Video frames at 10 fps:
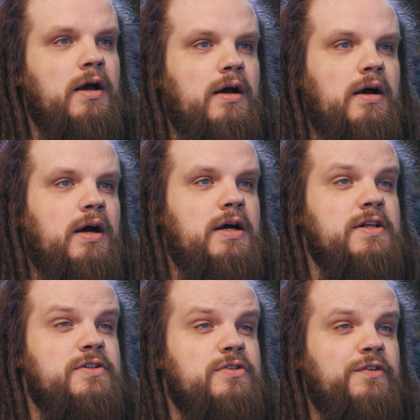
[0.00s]
А,
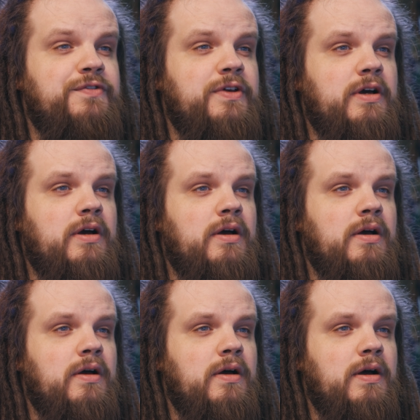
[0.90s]
Софья
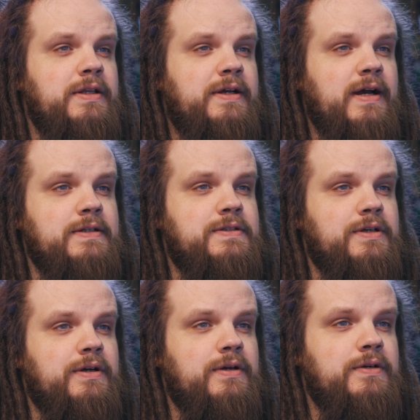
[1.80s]

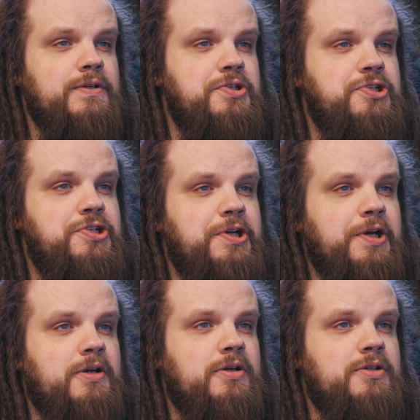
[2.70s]
Адикадзе.
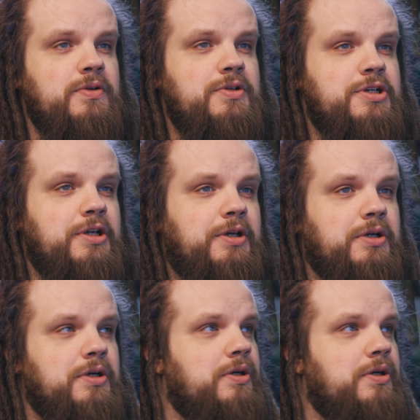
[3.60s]
Чик ту чик.